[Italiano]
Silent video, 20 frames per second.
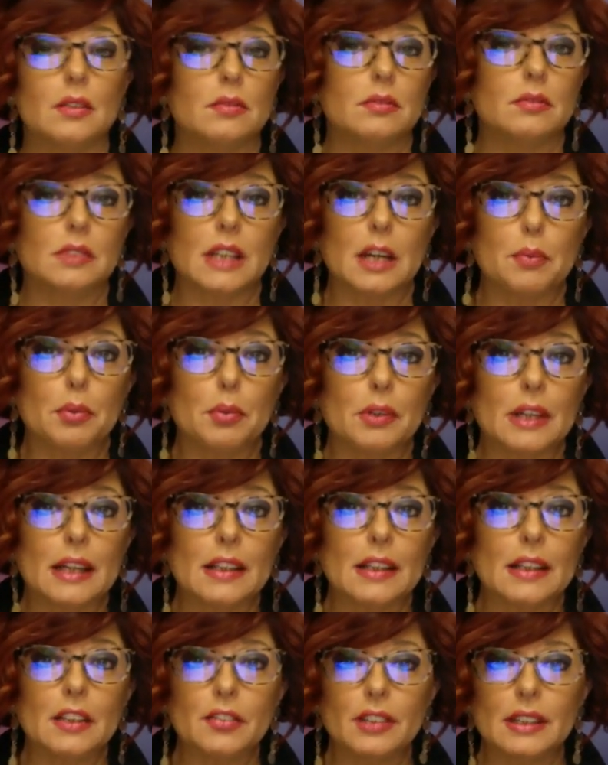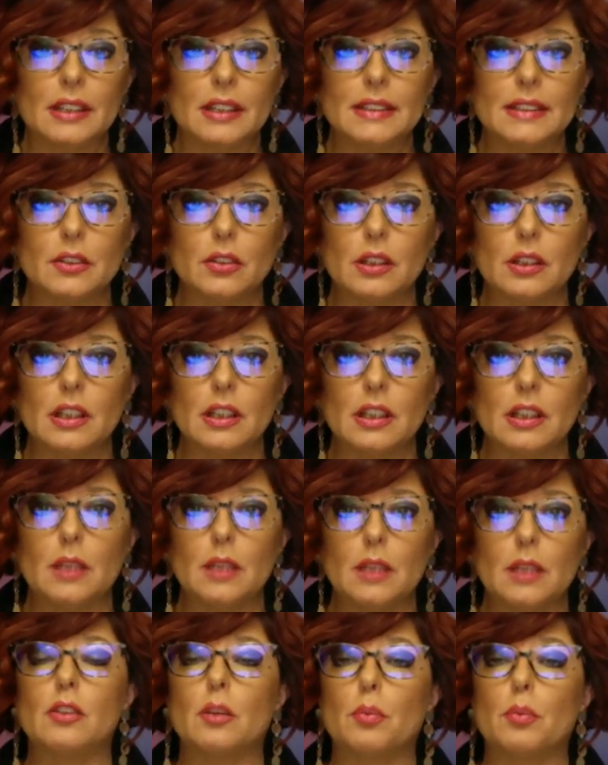tra i più grandi finanziatori del
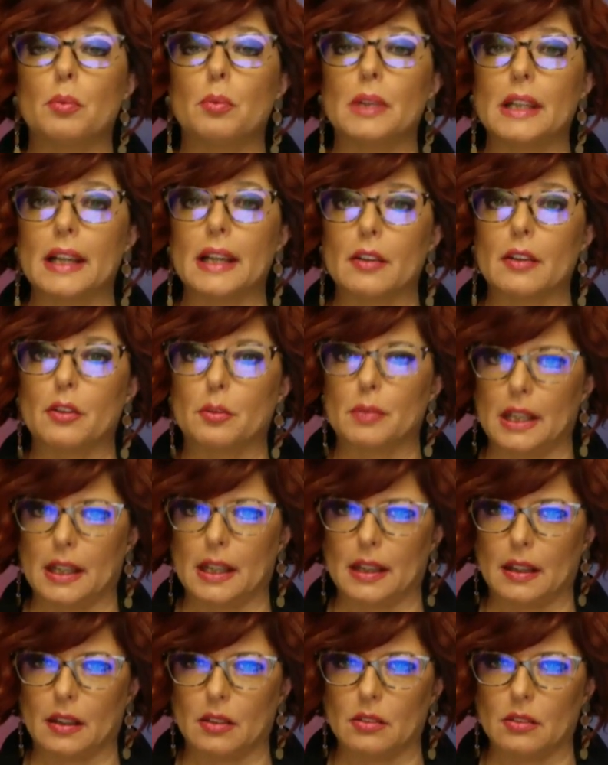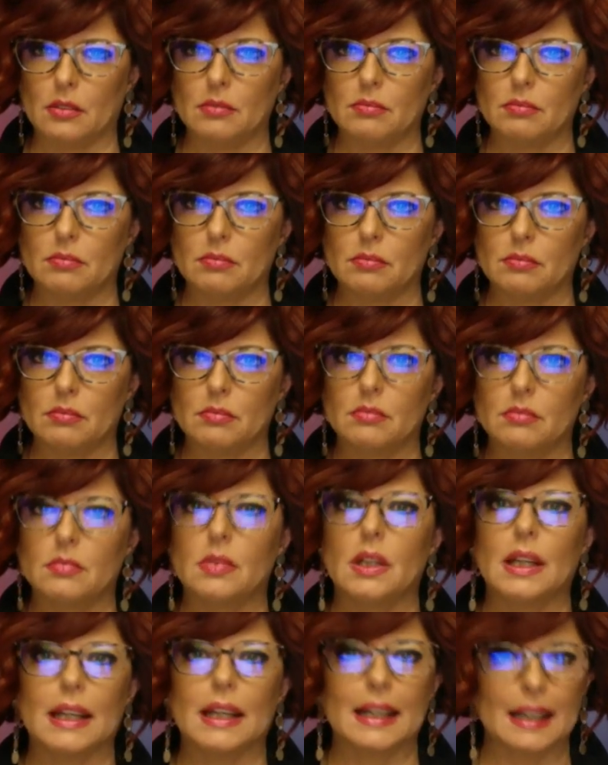Partito Repubblicano americano,
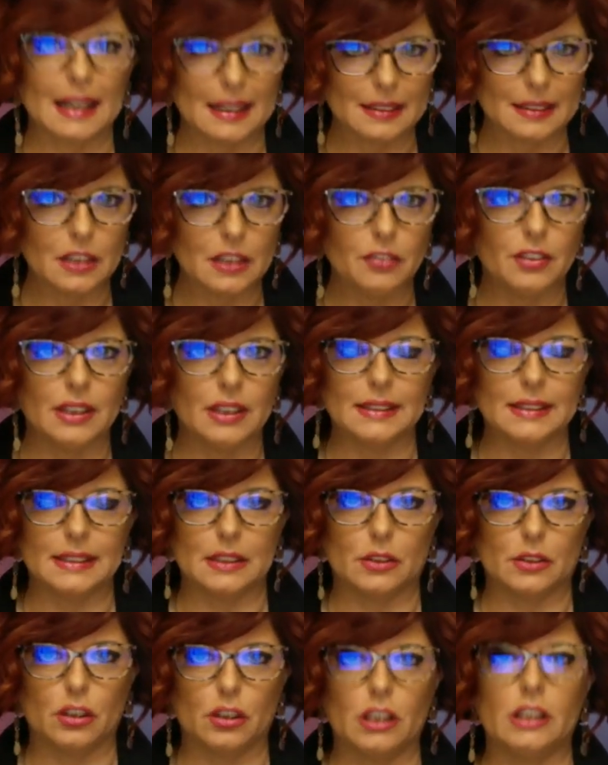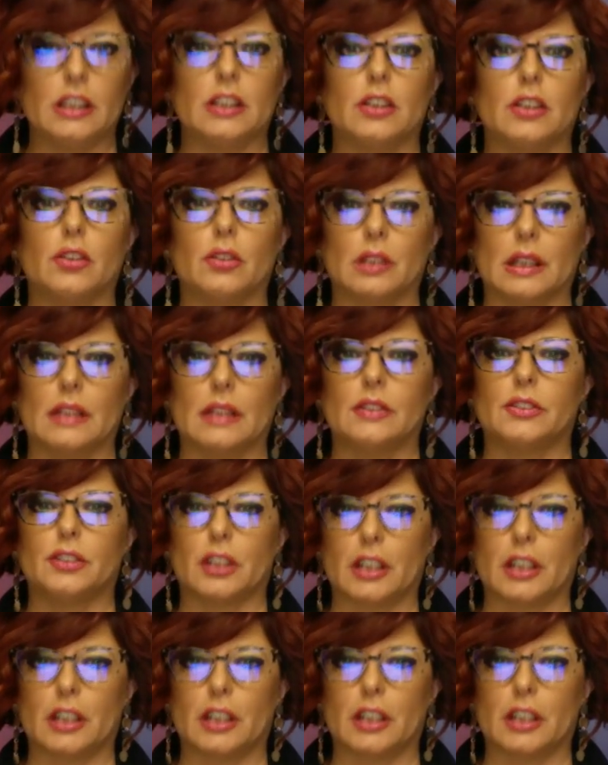grande finanziatore di Donald
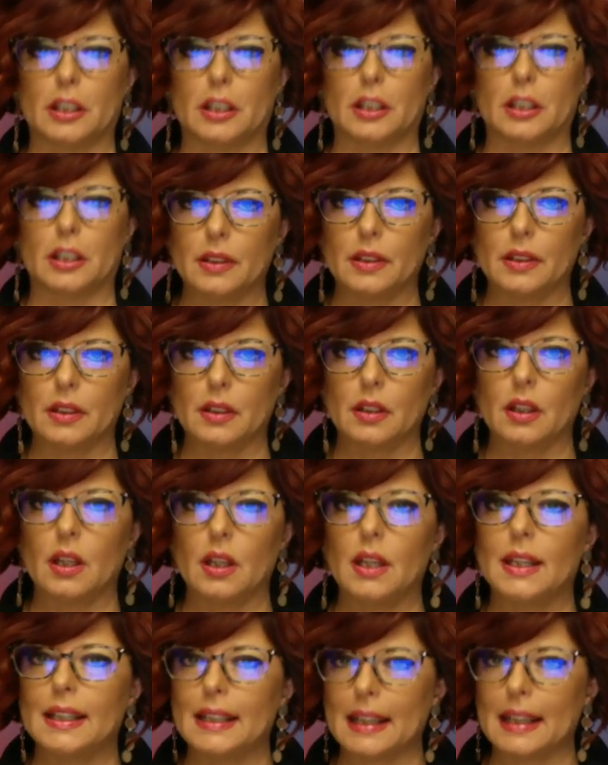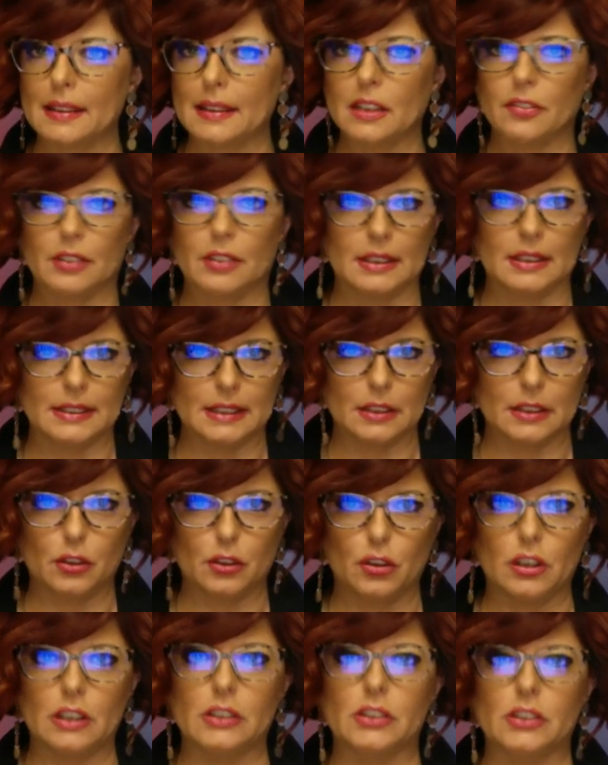Trump e grande
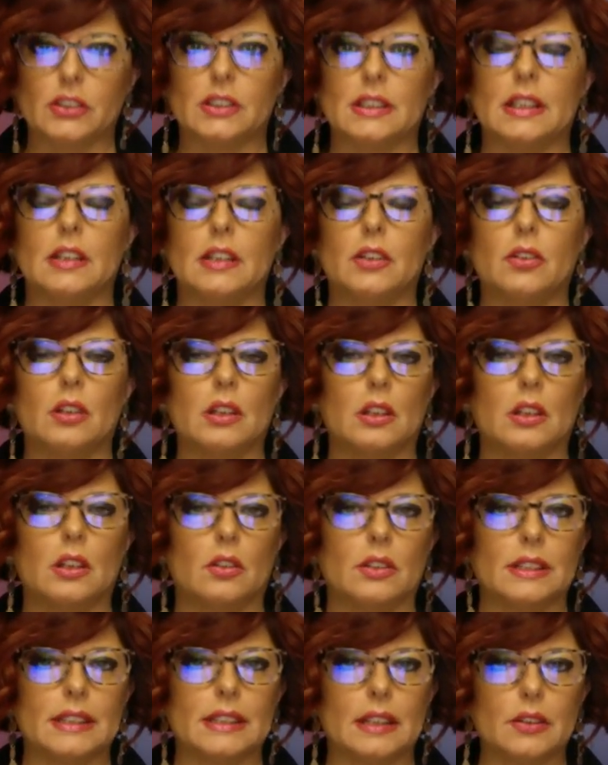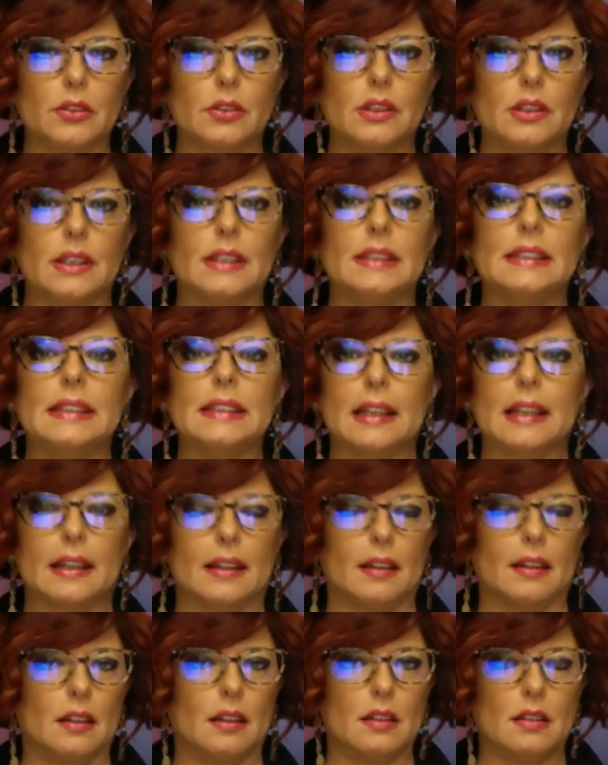finanziatore e sostenitore dello Stato di
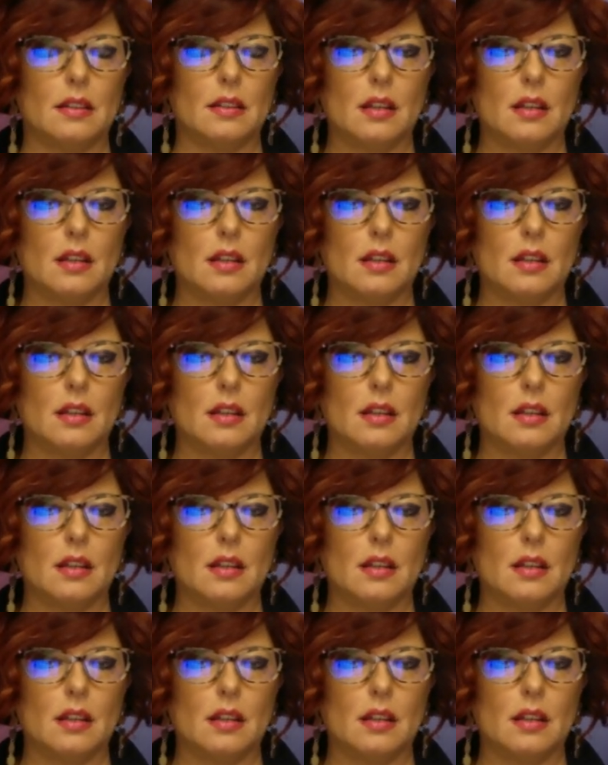Israele.